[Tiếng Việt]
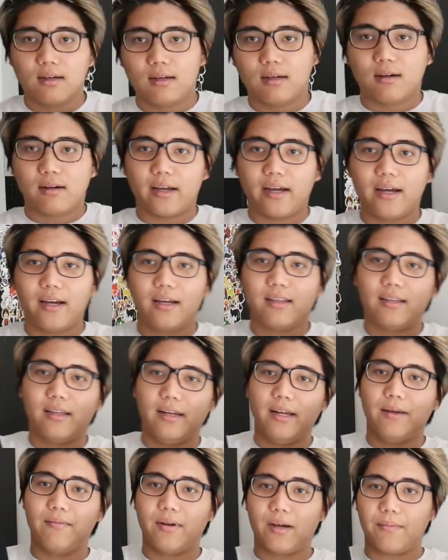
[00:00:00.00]
Ok, thì
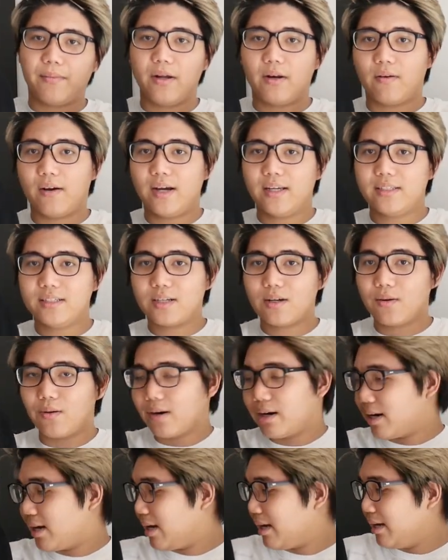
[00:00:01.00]
điểm đặc biệt của hai chiếc
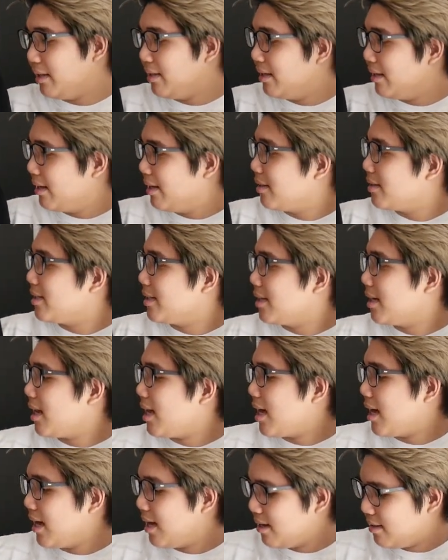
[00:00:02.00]
quần này thì đó chính
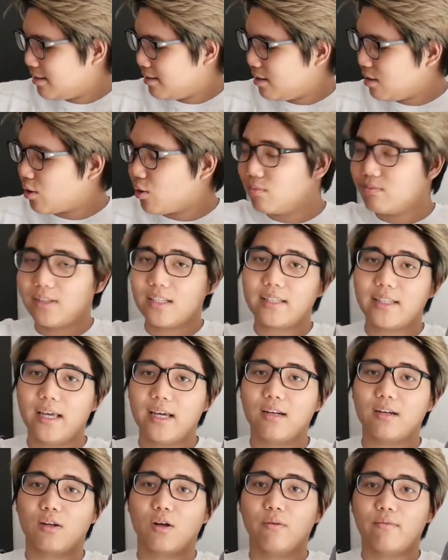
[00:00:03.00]
là nó cùng giá
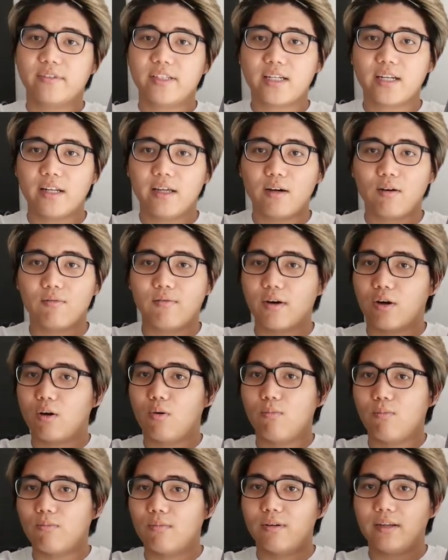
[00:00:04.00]
tiền, cùng chất liệu và
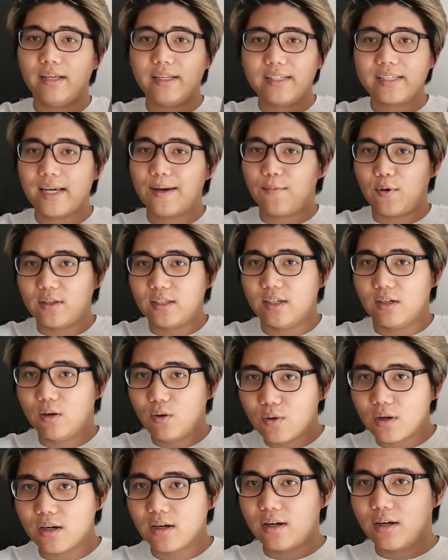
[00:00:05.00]
cùng y chang mọi thứ
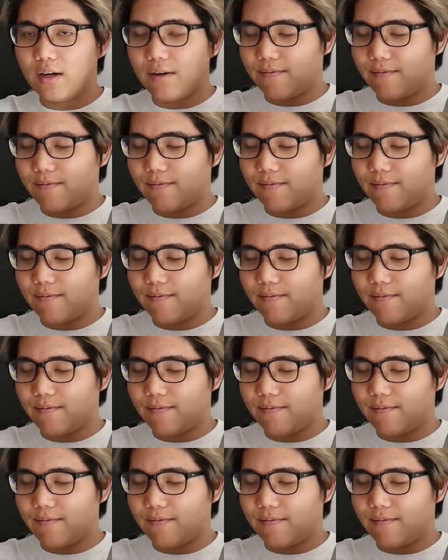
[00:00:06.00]
luôn.